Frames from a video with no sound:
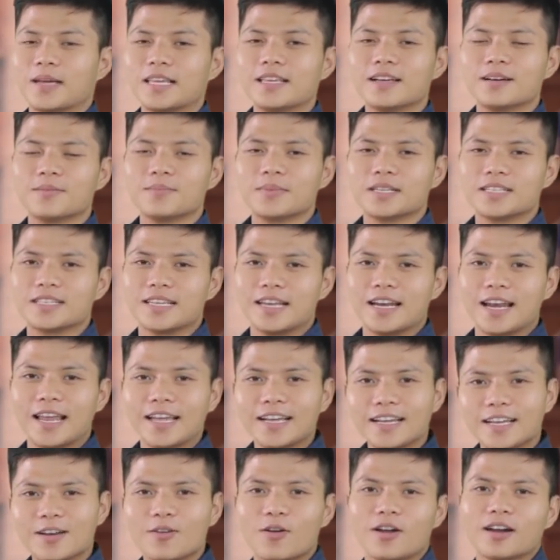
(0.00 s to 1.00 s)
bây giờ mình sẽ
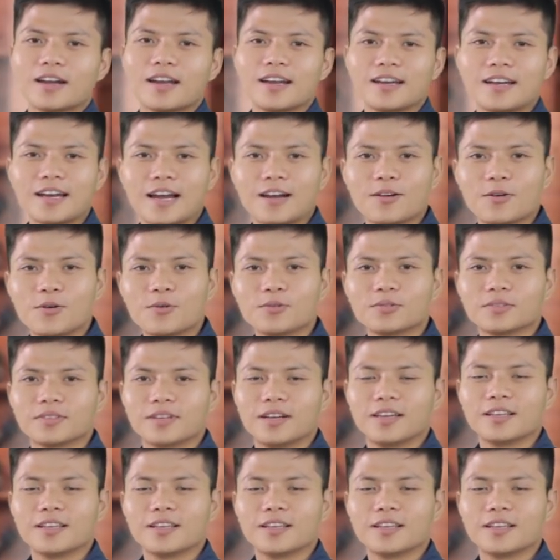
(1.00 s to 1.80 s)
lấy cái loa này ra luôn